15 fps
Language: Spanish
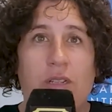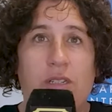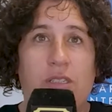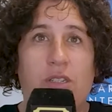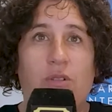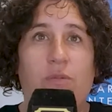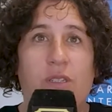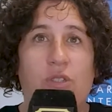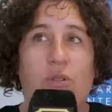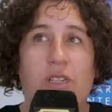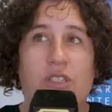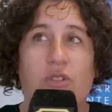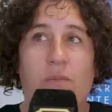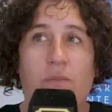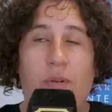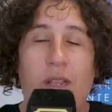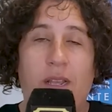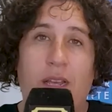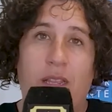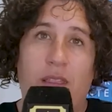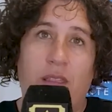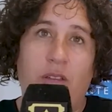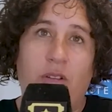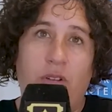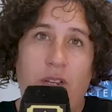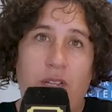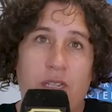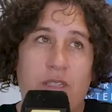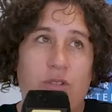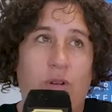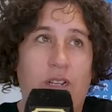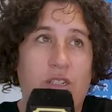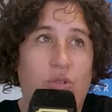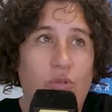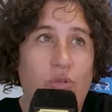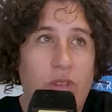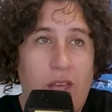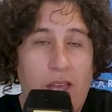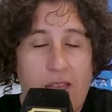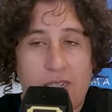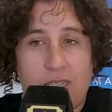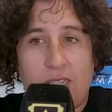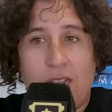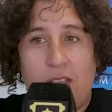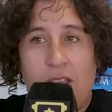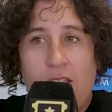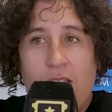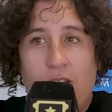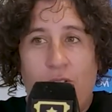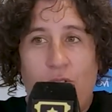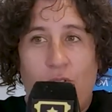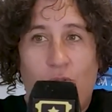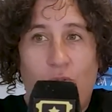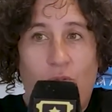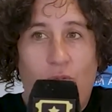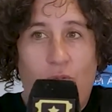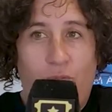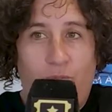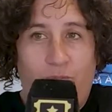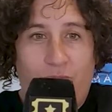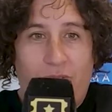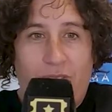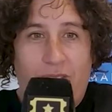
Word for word: asumes unas complicaciones, unas dudas, ¿no?